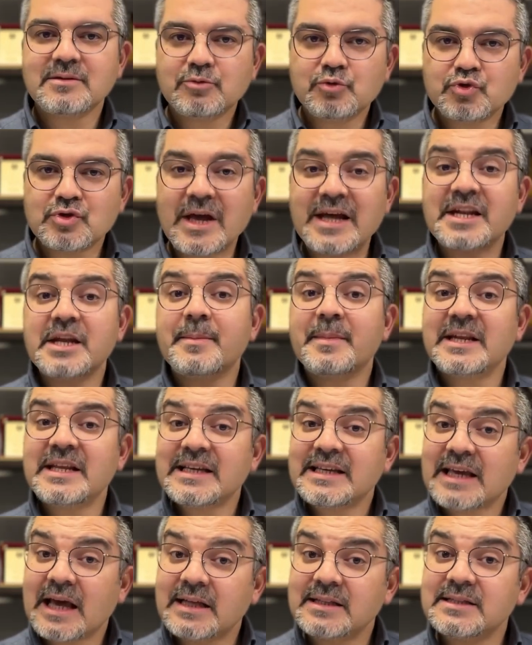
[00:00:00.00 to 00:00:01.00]
Düzenlemenin
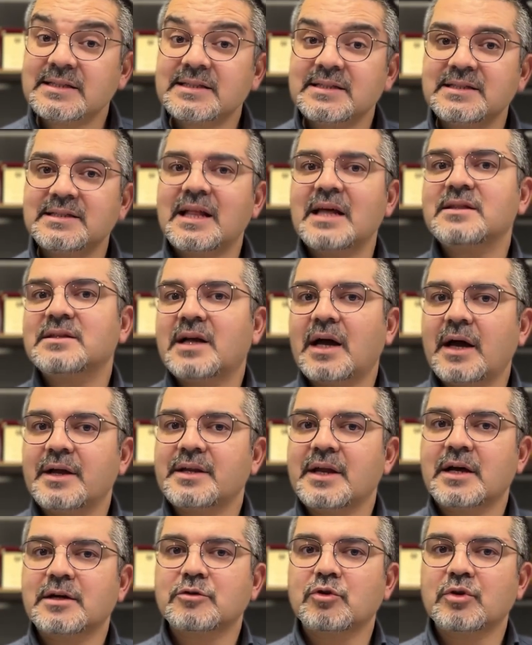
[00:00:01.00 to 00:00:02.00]
kendisinden
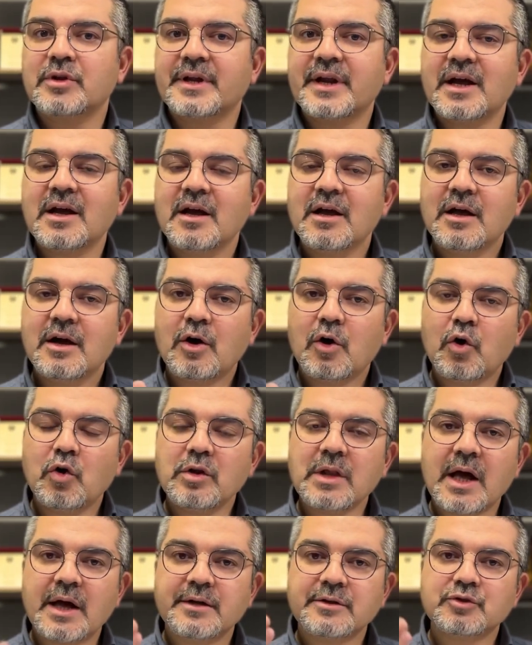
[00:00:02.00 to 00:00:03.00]
kaynaklı olarak
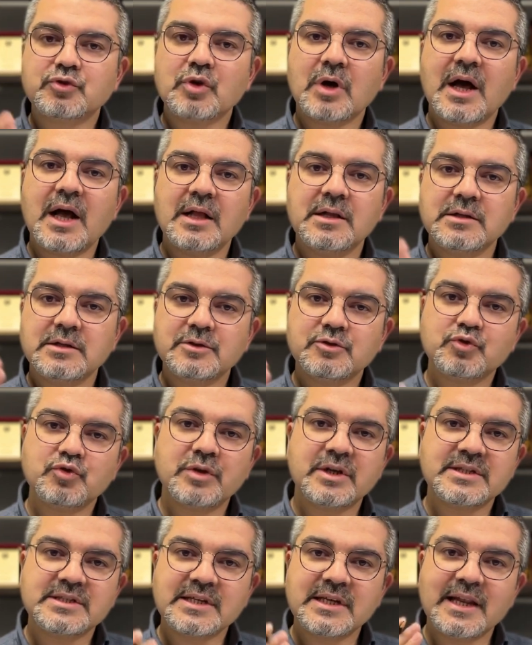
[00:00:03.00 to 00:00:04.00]
olağanüstü hal
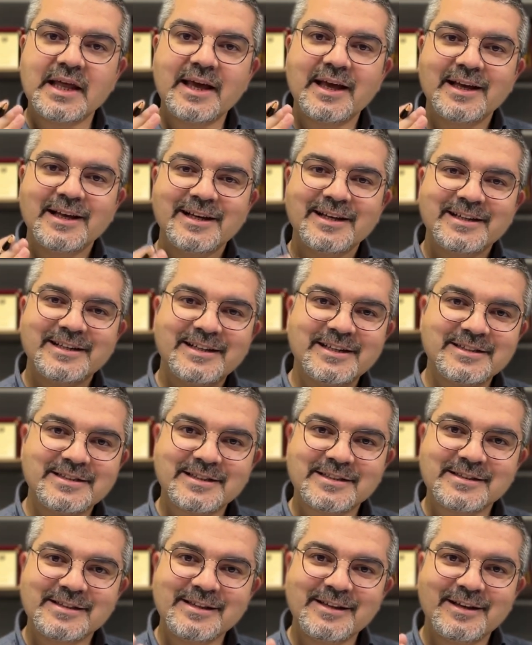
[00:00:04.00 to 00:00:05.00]
süresiyle
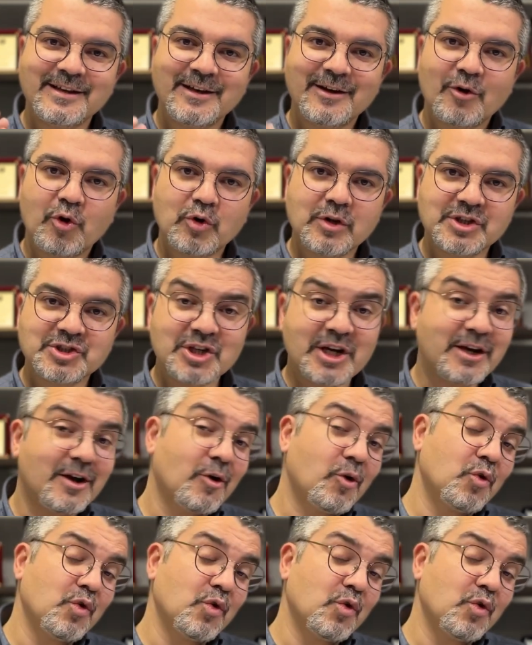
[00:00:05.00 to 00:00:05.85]
kısıtlı olacak.